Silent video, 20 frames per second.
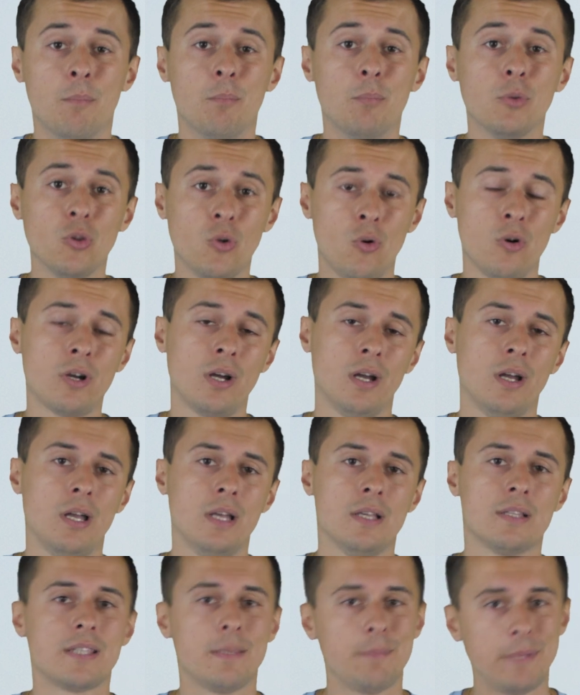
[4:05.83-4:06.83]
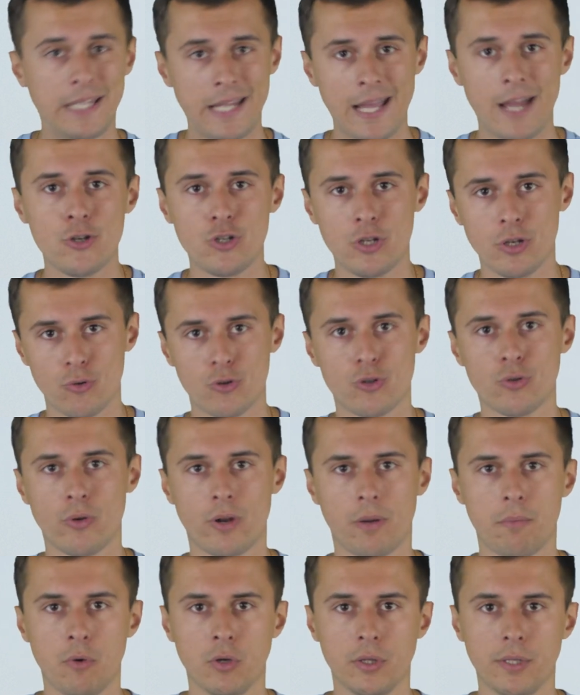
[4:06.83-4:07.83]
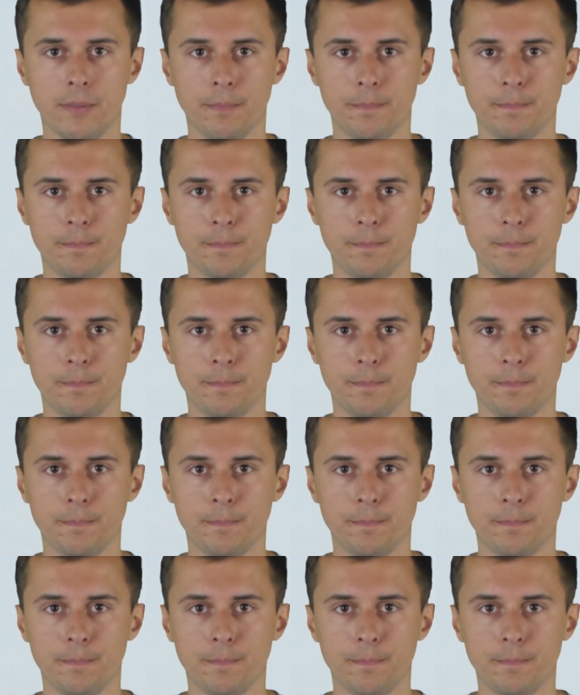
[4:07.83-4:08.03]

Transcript: много замедляющей ручной работы.